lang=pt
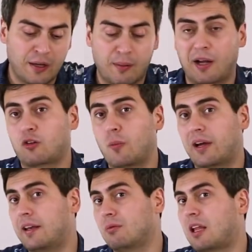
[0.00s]
mas como
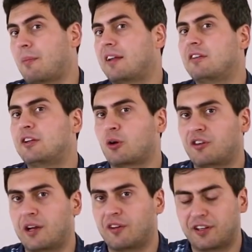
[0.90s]
aqui não tem mais
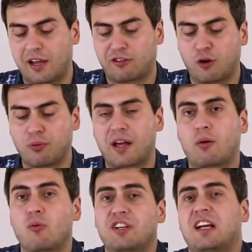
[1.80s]
nitrogênio em si, é só o
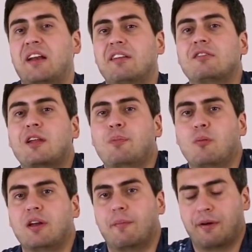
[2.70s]
boneco congelado, não tem
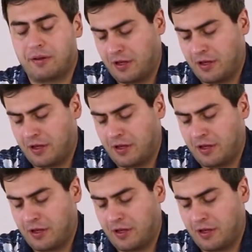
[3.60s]
problema.